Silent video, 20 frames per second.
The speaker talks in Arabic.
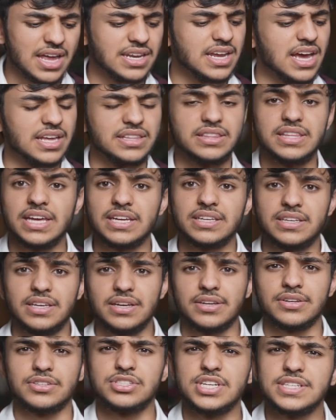أنا
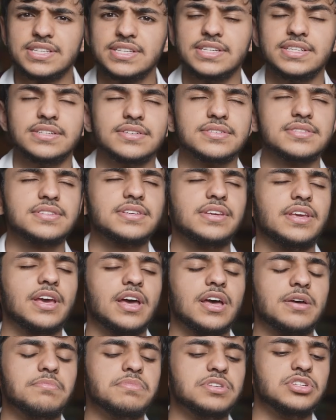أتذكر جتني
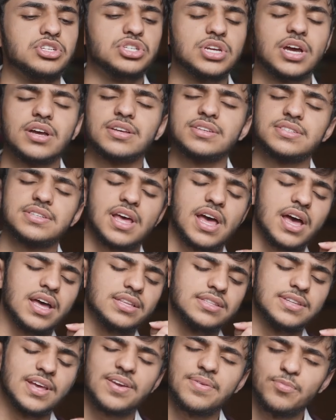نصيحة من شخص
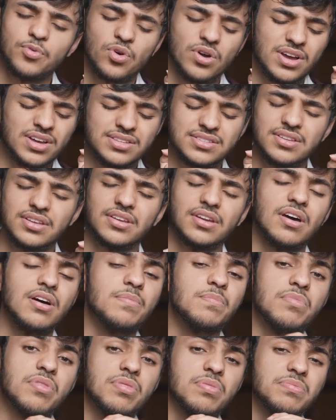أحترمه
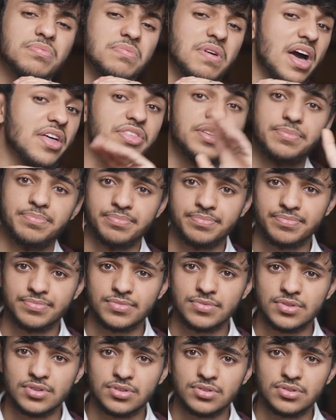احترام عظيم
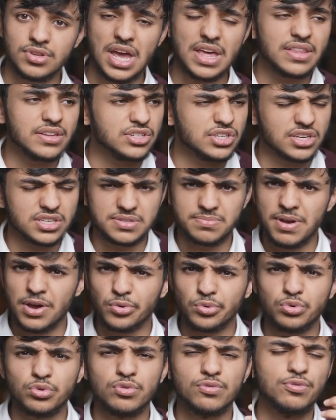هذا شخص
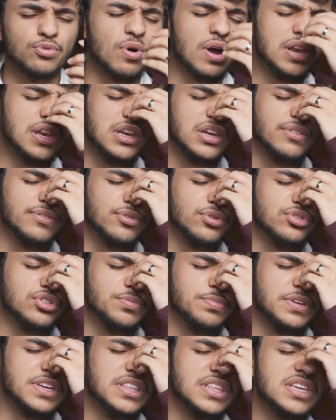معروف وألف
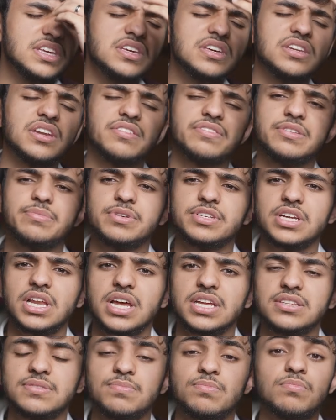كتب كثيرة في
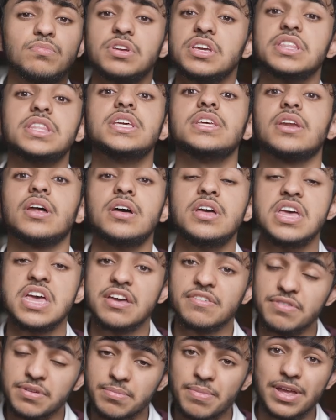مجالات كثيرة
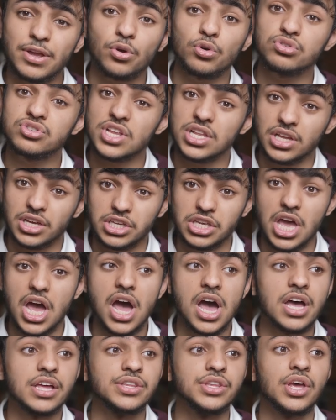فيما يخص
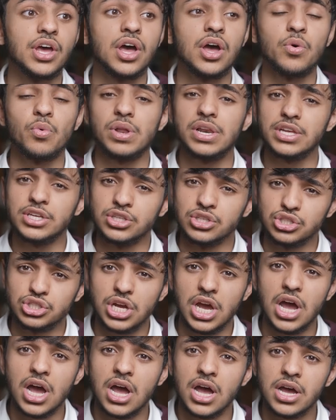القيادة
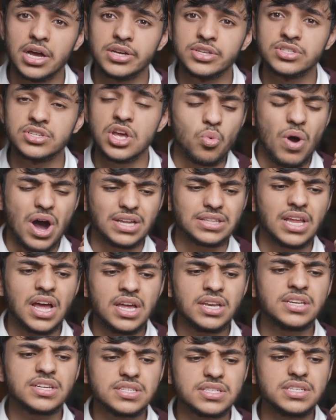والإنجاز
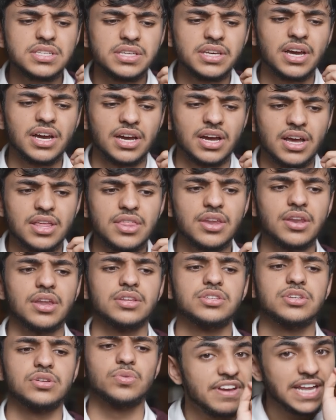وأعطاني نصيحة هذا
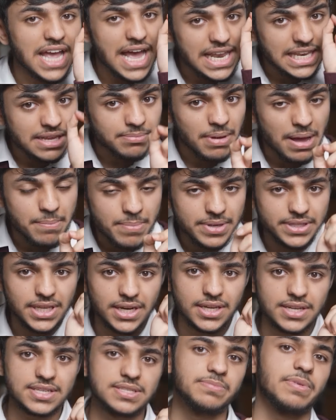الرجل فقال يا محمد
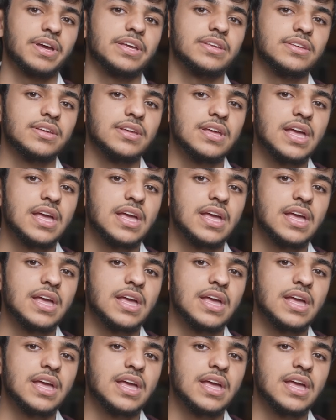ركز معي